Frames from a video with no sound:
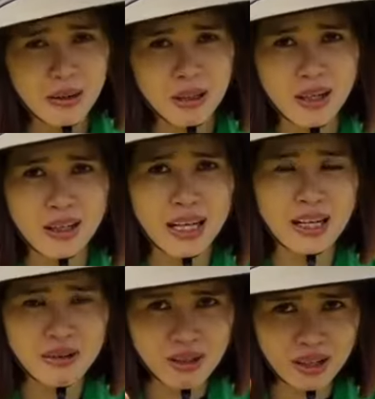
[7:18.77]
ha bà con
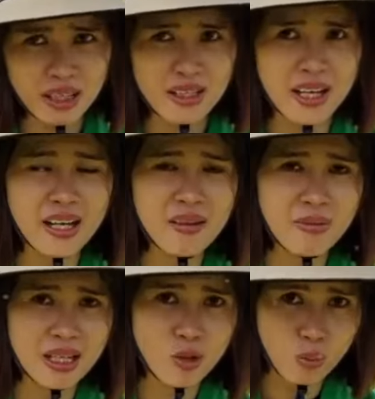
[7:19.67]
ha là rất là dễ
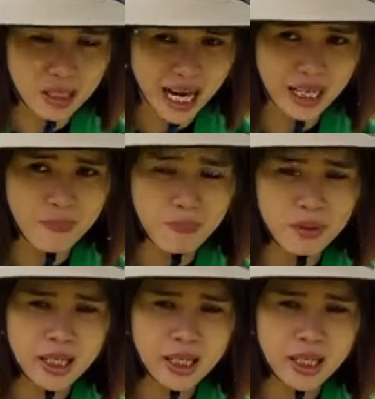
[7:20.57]
bị rụng trái